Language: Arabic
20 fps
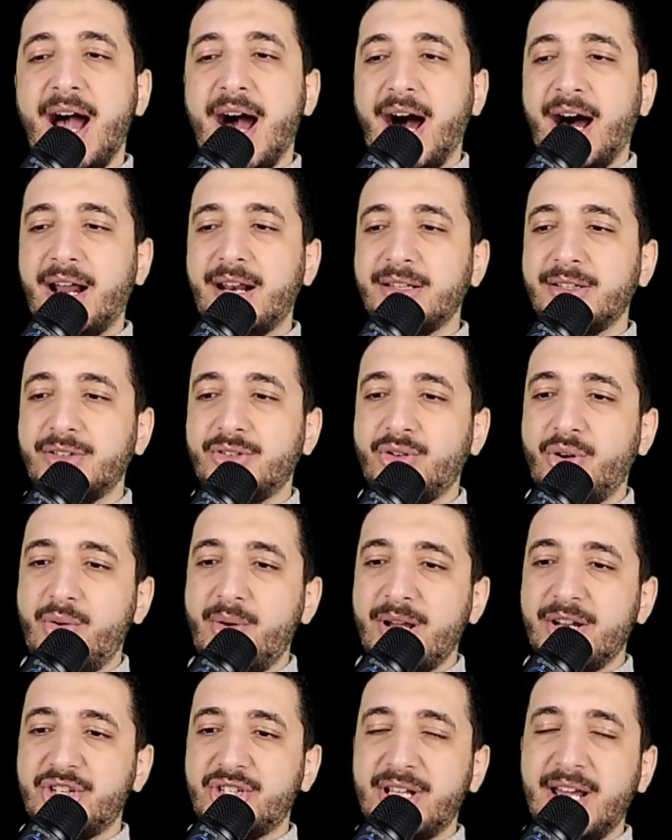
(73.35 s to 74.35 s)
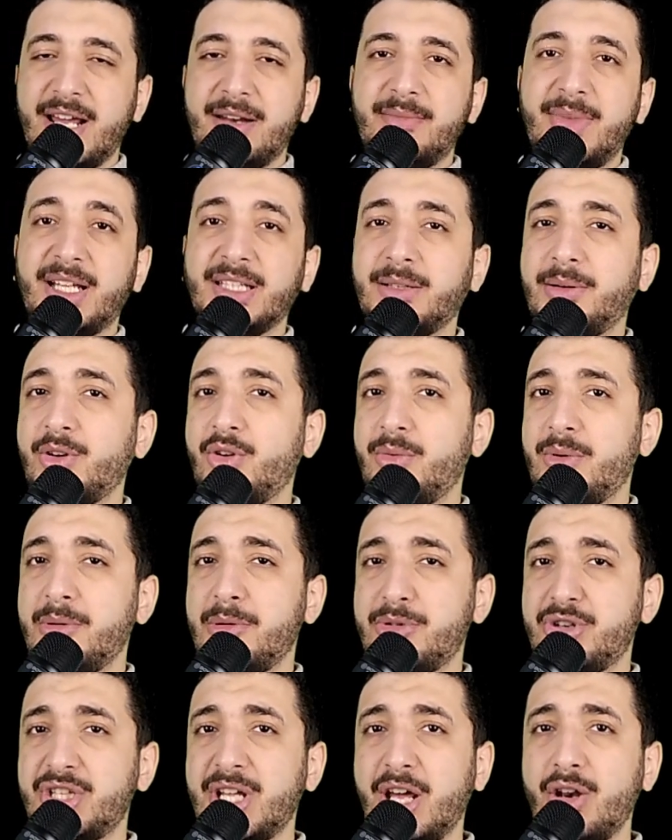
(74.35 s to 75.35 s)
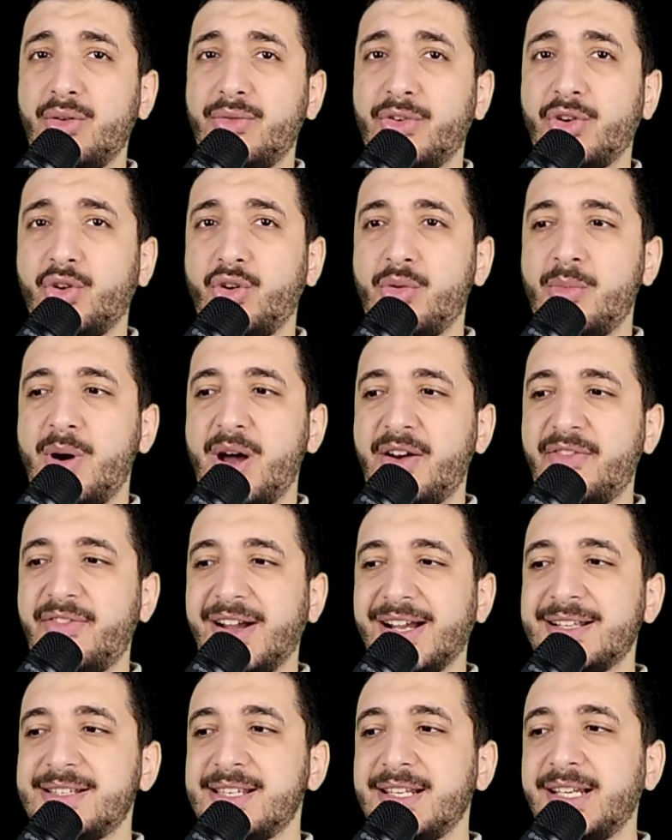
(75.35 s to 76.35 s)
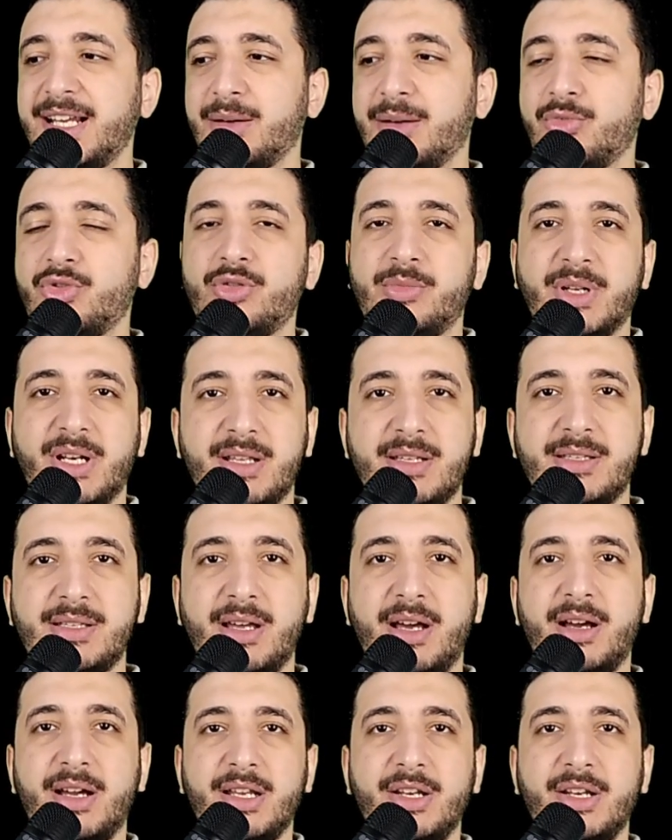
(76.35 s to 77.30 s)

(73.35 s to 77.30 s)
عرض ان هو يشتغل معاه طبعا هم بيشتغلوا في القمار فعايزين يعملوا منصه